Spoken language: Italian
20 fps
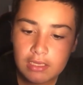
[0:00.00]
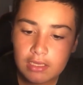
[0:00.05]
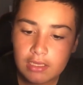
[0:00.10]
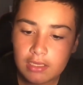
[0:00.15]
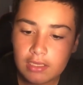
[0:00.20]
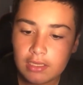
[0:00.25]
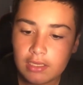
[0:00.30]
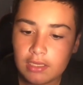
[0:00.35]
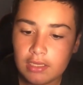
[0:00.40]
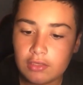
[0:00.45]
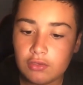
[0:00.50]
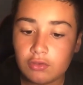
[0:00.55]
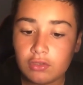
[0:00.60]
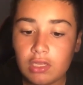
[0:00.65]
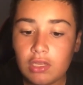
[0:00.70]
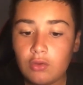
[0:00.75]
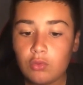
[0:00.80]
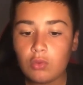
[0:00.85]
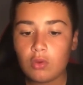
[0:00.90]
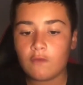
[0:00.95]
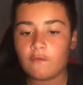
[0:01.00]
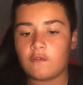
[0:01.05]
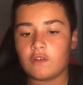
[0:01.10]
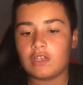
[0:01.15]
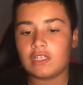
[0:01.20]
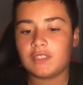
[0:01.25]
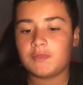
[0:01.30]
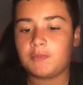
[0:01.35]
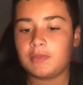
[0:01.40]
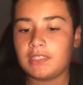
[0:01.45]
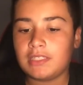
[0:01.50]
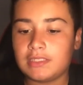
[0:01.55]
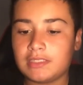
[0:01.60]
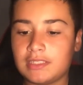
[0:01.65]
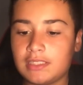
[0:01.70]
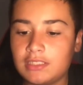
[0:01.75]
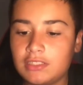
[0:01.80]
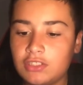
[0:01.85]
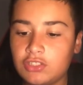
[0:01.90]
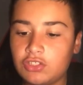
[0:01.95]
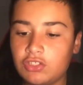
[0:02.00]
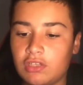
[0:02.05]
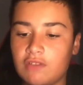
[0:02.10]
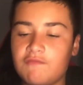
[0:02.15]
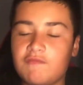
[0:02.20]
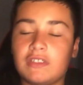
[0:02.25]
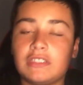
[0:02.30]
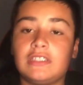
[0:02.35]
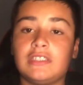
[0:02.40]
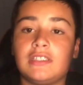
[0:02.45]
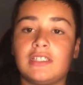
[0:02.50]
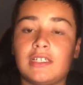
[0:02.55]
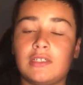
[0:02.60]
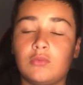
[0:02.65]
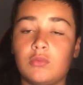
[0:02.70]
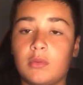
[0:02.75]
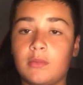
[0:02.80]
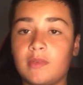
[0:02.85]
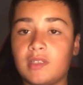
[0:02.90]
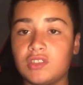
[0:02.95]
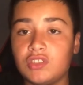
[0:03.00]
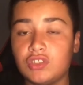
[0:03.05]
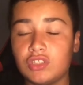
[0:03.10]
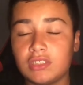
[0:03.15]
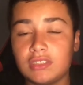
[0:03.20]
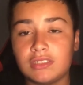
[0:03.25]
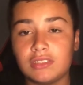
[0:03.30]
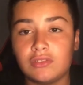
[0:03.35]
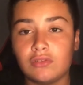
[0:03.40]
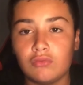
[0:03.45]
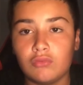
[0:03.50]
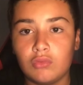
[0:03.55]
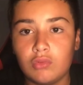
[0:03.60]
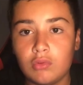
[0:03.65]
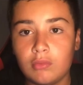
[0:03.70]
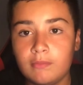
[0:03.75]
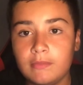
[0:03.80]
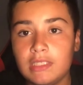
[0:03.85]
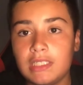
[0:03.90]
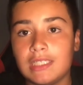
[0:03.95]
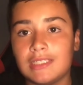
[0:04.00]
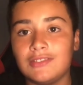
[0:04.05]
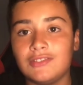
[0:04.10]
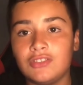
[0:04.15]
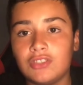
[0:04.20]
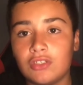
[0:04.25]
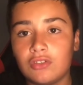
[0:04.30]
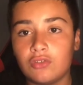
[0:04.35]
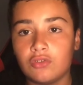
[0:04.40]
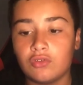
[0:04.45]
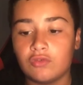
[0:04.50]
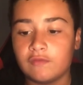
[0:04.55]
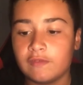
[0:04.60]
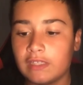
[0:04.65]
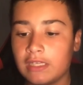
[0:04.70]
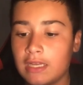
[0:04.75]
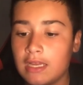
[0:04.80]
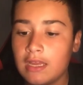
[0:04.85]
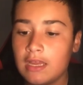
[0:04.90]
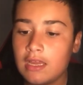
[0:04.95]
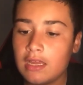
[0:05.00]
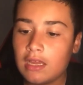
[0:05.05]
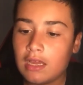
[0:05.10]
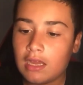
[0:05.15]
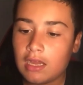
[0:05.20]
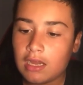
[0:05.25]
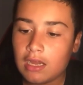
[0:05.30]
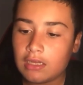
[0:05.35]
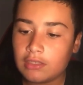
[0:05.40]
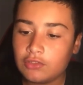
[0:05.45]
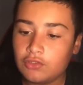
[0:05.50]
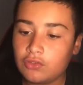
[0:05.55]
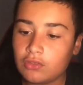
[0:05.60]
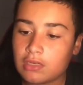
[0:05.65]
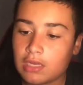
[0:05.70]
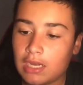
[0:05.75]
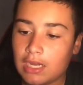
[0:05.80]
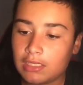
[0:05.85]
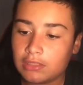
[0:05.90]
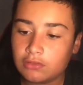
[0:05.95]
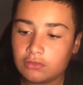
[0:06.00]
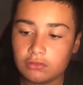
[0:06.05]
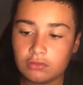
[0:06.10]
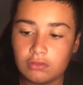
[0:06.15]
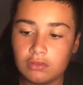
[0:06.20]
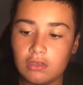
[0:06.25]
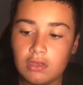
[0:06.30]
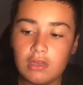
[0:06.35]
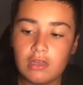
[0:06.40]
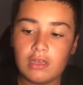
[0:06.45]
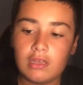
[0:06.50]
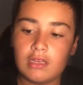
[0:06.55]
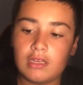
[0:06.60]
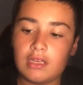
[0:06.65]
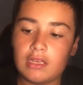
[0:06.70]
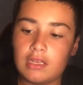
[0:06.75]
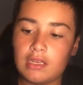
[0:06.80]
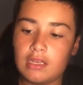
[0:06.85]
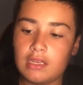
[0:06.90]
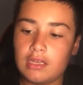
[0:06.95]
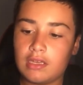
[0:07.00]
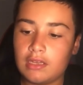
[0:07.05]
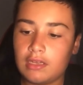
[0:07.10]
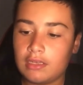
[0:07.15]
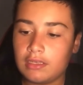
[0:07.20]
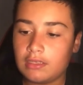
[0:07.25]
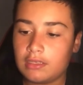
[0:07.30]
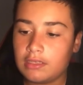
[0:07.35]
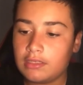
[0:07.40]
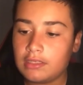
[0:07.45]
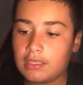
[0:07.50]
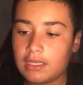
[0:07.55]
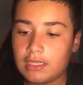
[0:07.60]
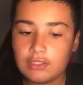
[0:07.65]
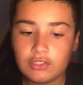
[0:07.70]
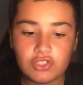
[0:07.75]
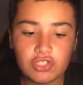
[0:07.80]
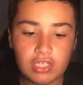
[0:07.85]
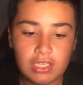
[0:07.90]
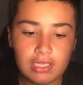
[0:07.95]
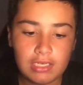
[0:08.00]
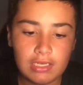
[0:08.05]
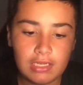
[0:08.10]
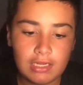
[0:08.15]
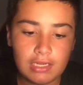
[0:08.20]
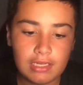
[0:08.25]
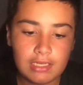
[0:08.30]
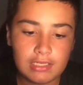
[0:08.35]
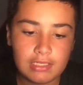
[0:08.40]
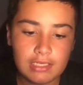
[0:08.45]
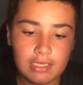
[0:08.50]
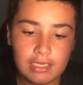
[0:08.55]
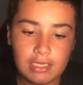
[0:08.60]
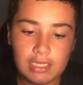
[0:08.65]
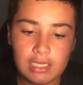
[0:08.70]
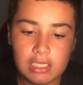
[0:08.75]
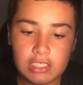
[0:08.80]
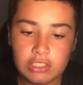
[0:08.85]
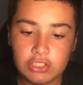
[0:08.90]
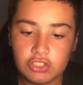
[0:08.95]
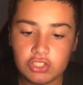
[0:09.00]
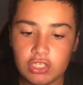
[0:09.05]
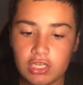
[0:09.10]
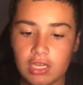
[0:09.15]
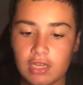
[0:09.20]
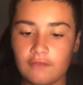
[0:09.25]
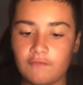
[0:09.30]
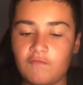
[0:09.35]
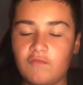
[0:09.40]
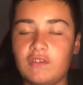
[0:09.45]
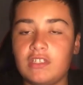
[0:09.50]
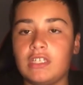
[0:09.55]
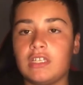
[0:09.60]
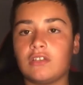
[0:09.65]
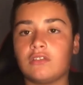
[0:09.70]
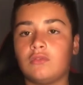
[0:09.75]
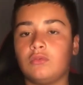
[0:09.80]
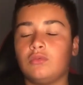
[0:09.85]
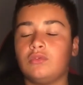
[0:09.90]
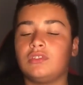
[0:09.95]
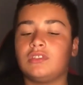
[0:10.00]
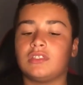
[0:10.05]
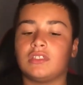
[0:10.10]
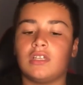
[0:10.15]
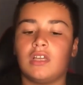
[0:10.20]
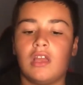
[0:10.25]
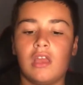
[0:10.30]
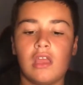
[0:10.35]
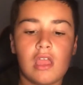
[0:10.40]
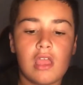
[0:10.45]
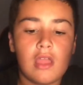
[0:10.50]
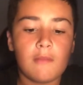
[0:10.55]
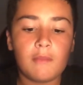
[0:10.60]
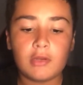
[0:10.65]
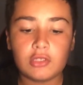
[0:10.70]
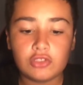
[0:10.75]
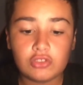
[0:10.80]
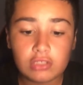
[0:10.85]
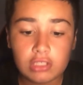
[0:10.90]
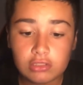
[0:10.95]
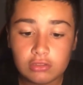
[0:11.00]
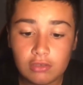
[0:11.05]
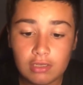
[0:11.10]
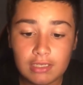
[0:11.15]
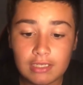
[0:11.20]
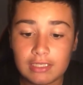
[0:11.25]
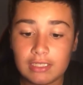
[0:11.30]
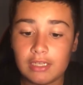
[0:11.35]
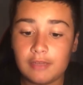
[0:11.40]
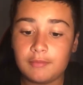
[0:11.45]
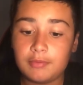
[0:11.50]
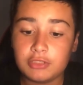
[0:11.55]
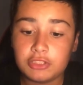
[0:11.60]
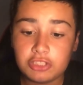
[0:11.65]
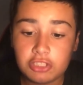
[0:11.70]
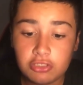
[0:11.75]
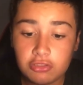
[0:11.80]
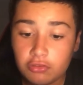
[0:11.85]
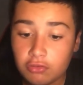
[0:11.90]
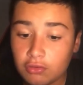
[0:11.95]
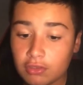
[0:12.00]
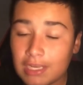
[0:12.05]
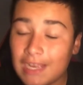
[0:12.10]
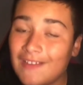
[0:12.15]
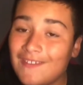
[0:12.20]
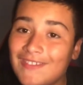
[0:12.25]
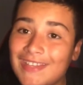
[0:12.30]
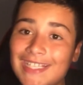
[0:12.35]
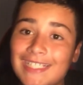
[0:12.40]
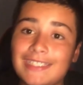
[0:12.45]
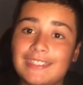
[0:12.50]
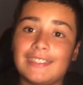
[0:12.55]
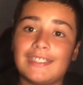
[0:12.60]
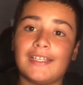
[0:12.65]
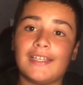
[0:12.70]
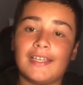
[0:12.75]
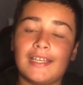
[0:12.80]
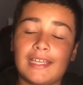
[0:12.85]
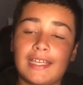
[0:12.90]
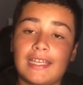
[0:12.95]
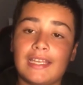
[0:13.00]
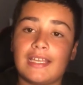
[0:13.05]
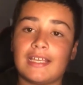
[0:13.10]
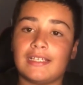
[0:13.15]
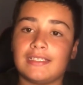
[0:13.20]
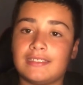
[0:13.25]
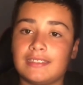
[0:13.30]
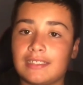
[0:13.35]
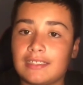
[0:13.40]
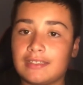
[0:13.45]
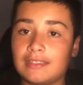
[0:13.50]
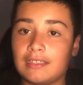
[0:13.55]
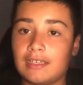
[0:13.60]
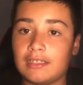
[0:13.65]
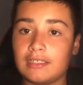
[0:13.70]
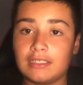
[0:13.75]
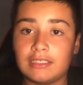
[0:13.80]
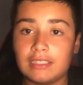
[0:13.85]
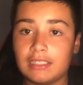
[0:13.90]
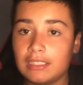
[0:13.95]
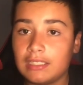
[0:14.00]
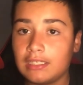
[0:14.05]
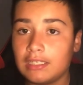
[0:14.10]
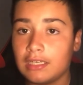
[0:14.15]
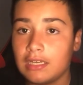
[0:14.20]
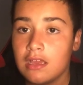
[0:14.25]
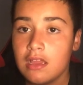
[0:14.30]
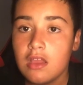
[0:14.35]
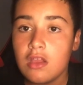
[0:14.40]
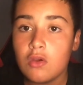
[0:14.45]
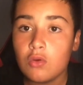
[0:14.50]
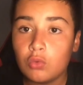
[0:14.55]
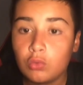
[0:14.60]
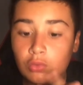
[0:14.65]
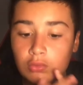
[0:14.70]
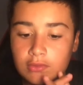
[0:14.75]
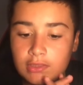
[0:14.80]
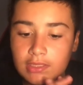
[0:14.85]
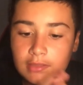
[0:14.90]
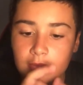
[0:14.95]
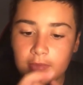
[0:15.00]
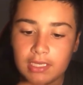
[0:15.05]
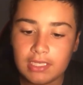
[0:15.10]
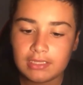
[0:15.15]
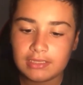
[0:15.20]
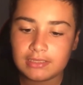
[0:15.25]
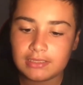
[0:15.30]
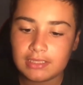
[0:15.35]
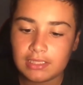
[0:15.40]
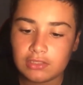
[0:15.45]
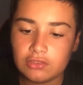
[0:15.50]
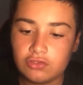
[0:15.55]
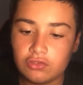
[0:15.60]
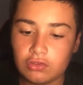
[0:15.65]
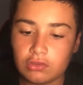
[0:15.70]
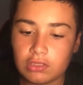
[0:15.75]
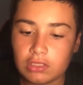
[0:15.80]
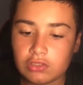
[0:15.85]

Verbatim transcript: E non è nuovo all'esperienza in Sicilia, infatti tra il 2017 e il 2019 ha giocato eh, nel Gela e nella Igea Virtus. Poi ha giocato anche nel Picerno, Cavese e Casertana nelle ultime stagioni.